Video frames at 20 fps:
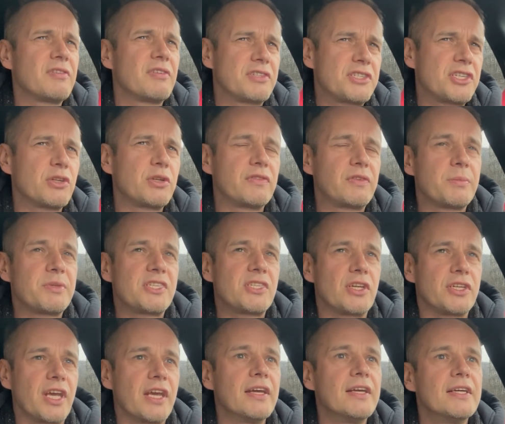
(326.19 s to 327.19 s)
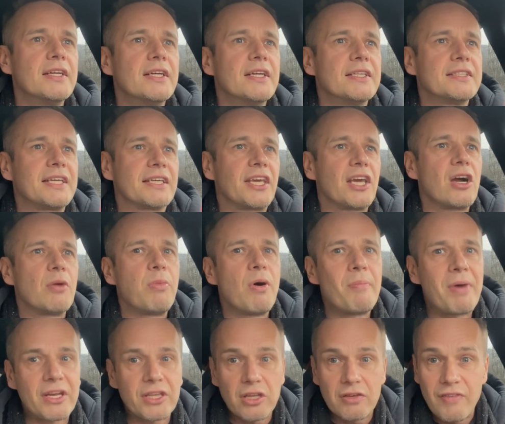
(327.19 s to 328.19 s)
szczególnie w tym sezonie, takiego
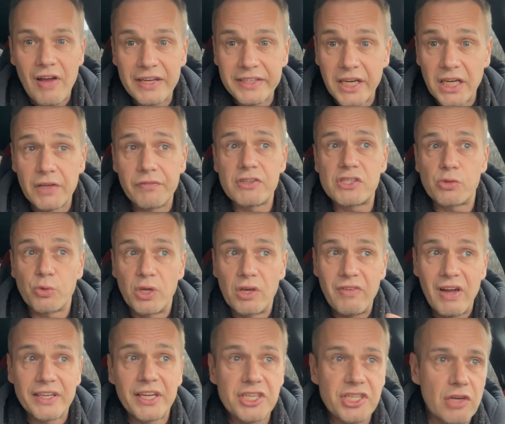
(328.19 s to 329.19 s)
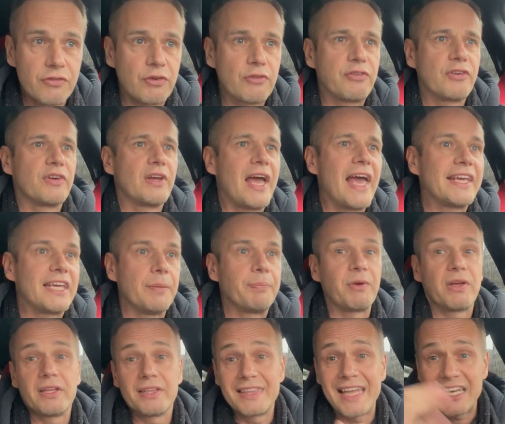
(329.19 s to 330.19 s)
bombardowania i wysłuchiwania szefów e,
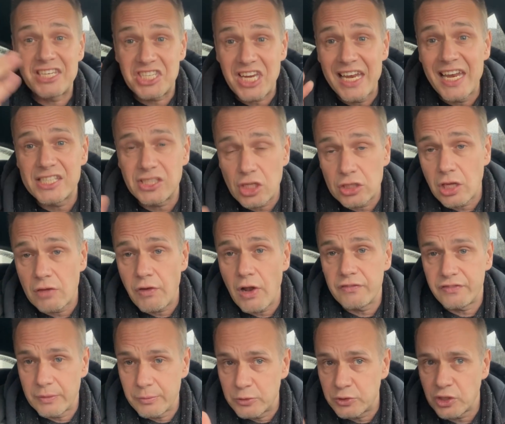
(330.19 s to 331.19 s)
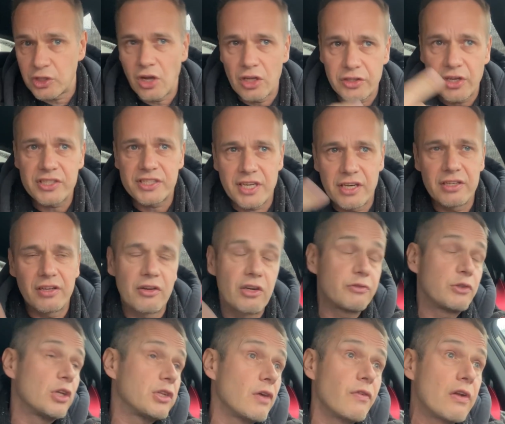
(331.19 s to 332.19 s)
ekip na czele z Totowolfem, który on
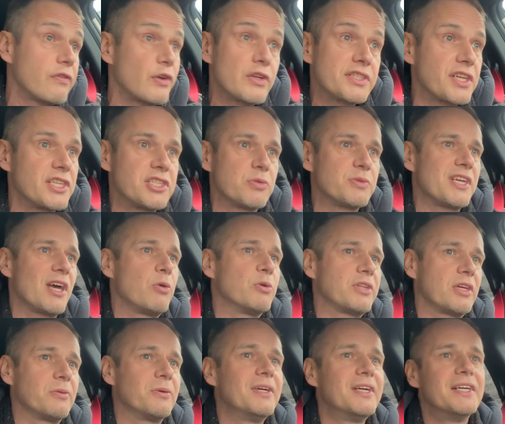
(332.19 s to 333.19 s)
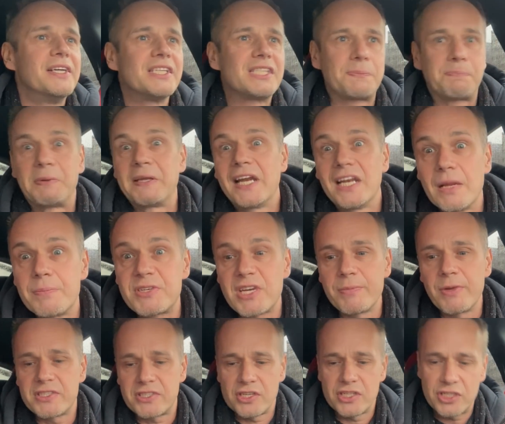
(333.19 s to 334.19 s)
Toto Wolf rozkręcił całą tę spiralę
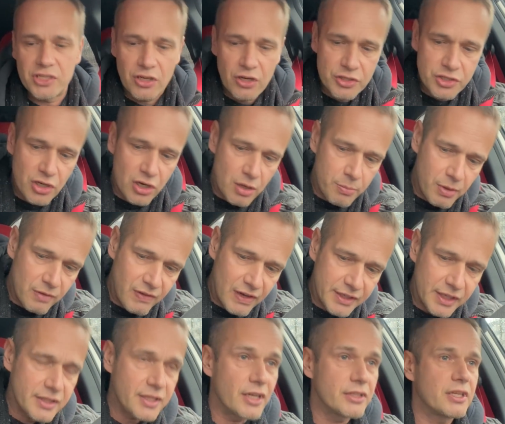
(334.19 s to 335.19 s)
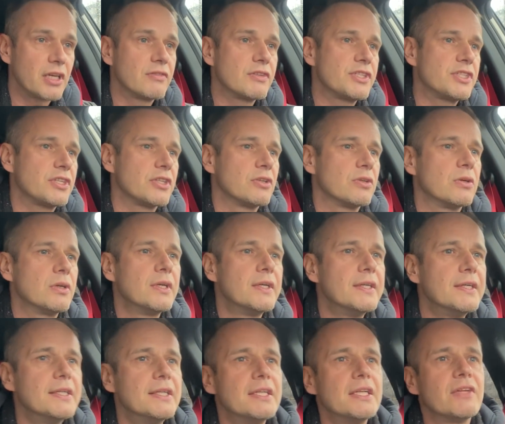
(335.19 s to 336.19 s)
przemocy, jeśli chodzi o lobowanie dyrektora wyścigu.
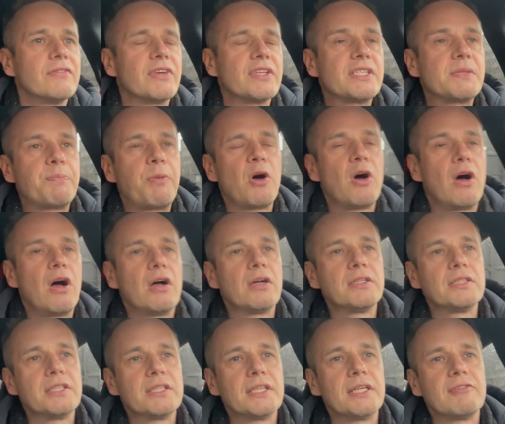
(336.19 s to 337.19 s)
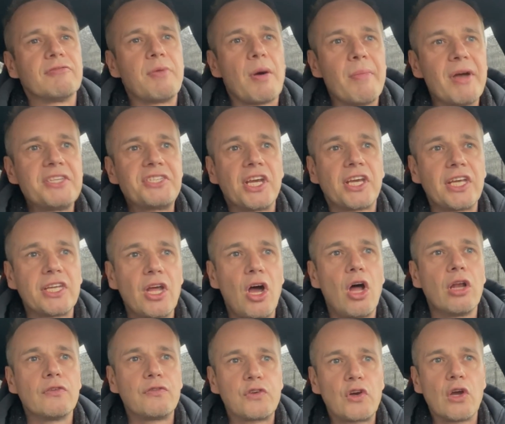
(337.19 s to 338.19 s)
Więc po, w momencie, kiedy
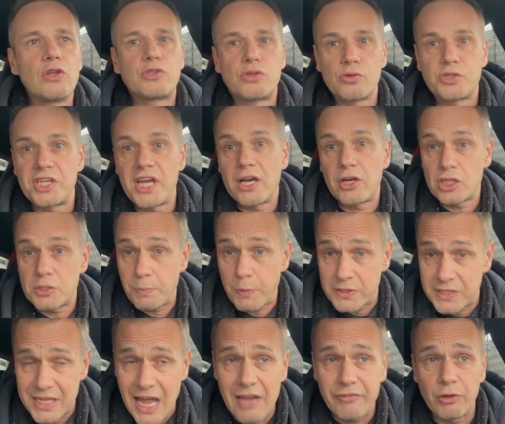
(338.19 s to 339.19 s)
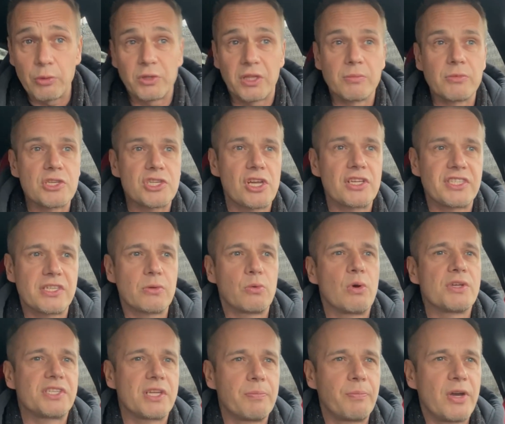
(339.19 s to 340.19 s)
on w końcu się jakoś postawił i tym drżącym
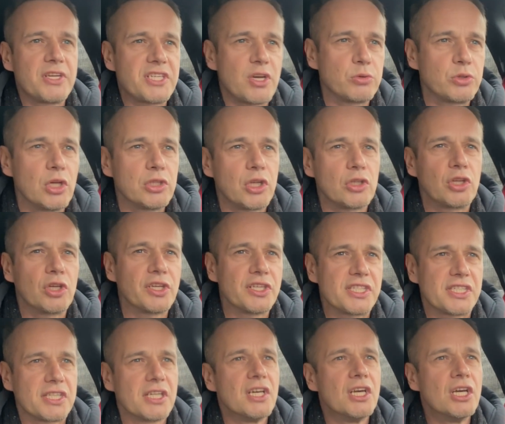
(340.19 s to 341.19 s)
głosem powiedział, Toto to, to jest